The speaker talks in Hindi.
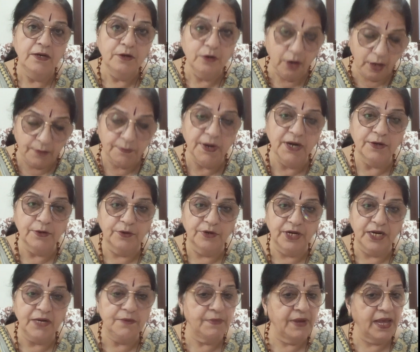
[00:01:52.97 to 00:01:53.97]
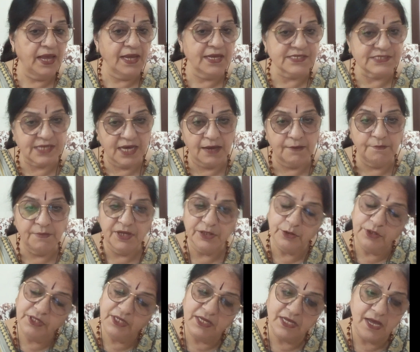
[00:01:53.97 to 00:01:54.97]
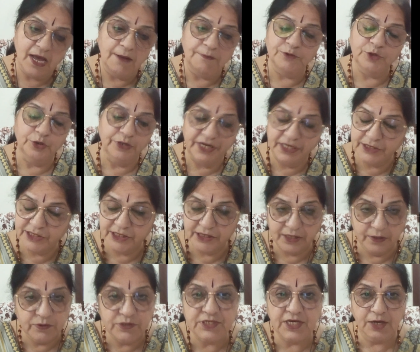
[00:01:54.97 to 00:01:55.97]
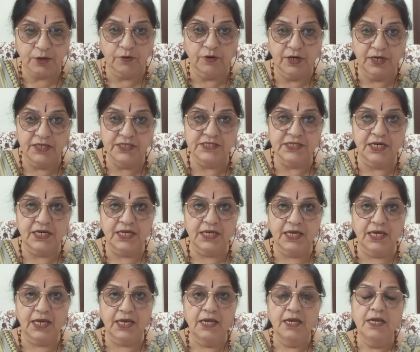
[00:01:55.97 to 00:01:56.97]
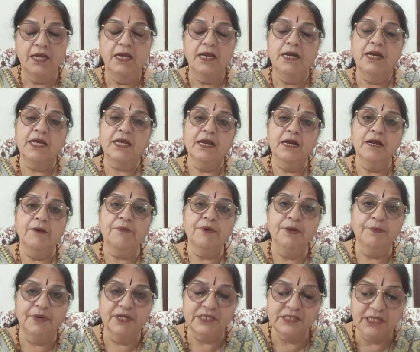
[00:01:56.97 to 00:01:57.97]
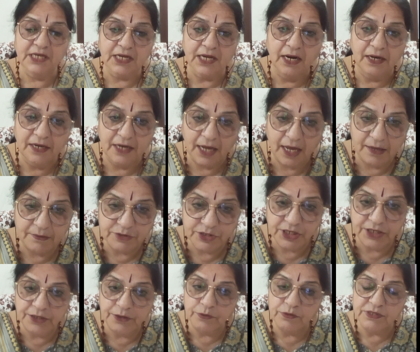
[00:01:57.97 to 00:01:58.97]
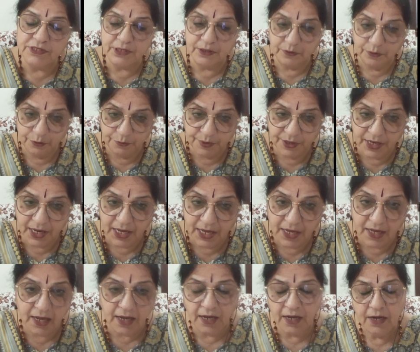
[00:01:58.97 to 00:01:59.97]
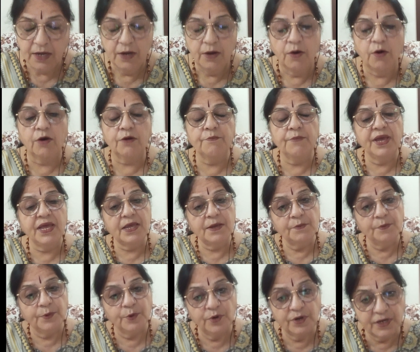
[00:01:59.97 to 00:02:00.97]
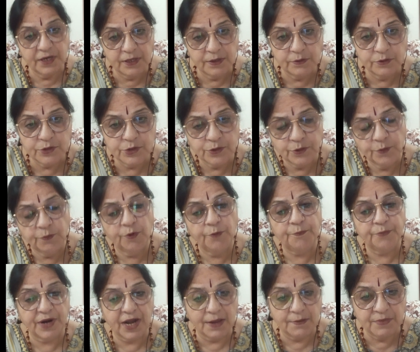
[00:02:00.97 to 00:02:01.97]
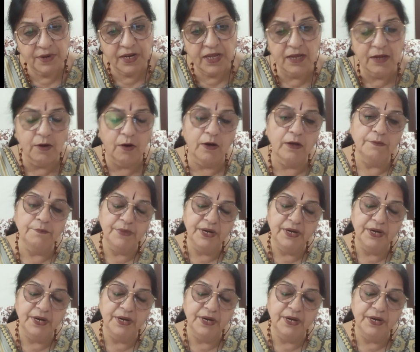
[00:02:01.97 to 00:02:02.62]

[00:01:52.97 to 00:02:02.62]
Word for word: नॉर्मल रूटीन में एग्ज़ाम में तो देखिए आप जो डेट शीट है उसके अकॉर्डिंग चलेंगे लेकिन अपने बच्चे का टाइम शेड्यूल ज़रूर बनाइए और मैं ये बोल रही हूँ जो वो प्राइमरी और